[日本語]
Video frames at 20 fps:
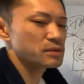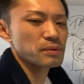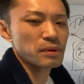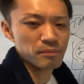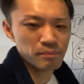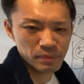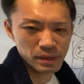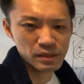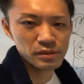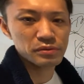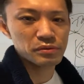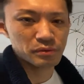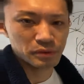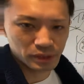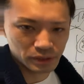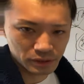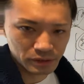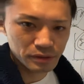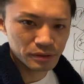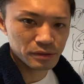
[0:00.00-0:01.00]
番ベスト
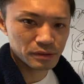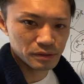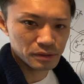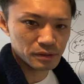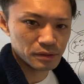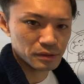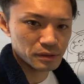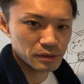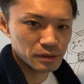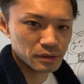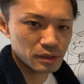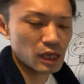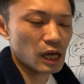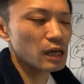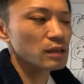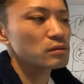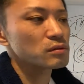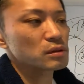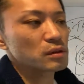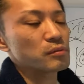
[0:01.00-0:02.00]
ですで
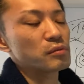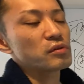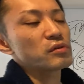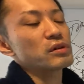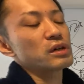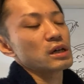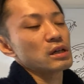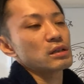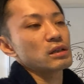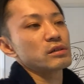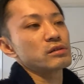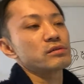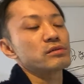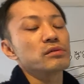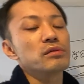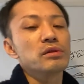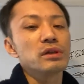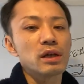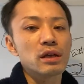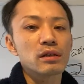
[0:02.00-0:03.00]
あとね僕がねす
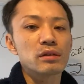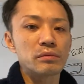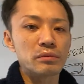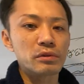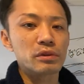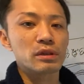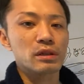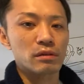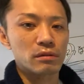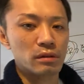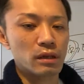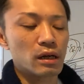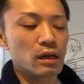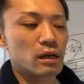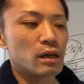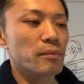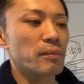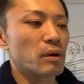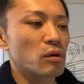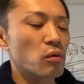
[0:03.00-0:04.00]
ごいなと思ったのが
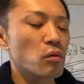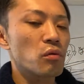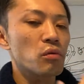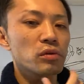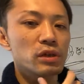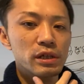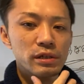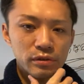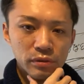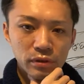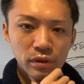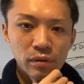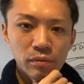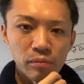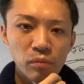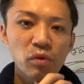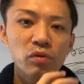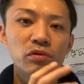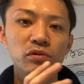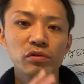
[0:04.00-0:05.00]
やっぱここですよね
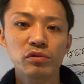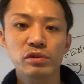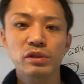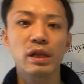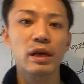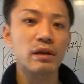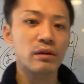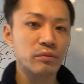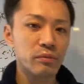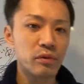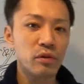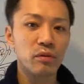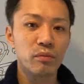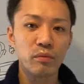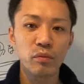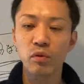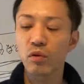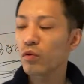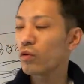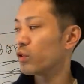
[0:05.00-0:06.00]
僕のスタイルも
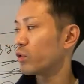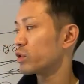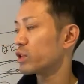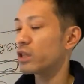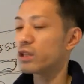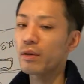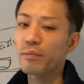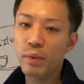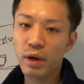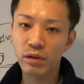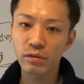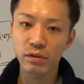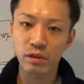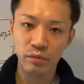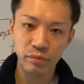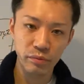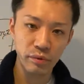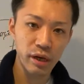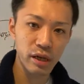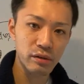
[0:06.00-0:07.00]
もうこう与沢さんパクってる
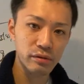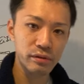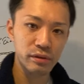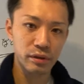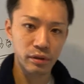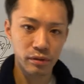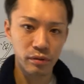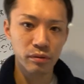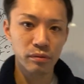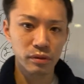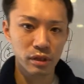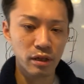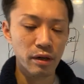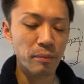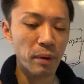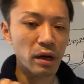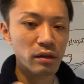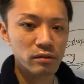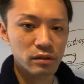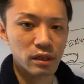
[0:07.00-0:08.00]
部分あるんですけどてか
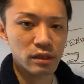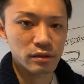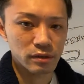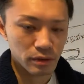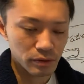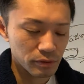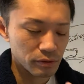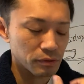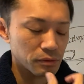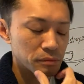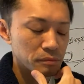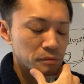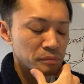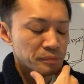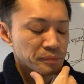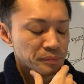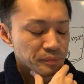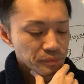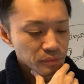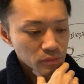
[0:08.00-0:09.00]
パクったんですけど
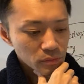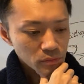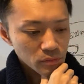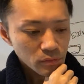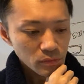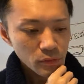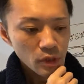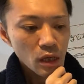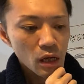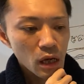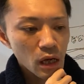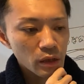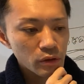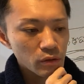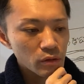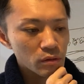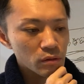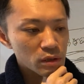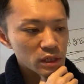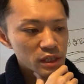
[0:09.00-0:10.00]
あ
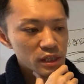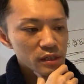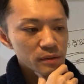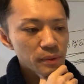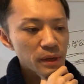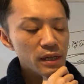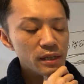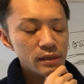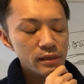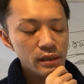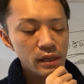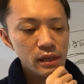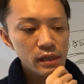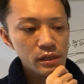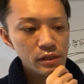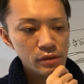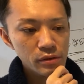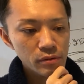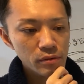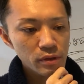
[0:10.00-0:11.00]
の一番最
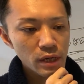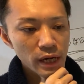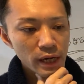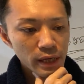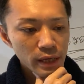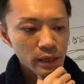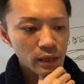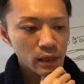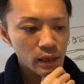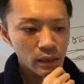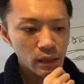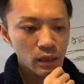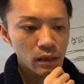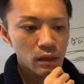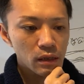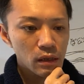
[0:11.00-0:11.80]
初らへんから